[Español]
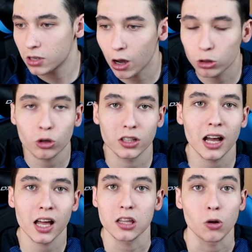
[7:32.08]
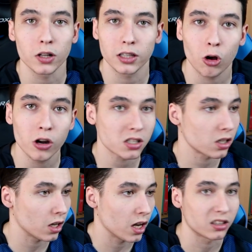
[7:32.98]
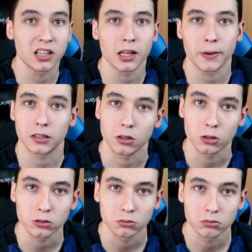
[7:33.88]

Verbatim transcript: que a otro que te haga 50 goles en 30 partidos.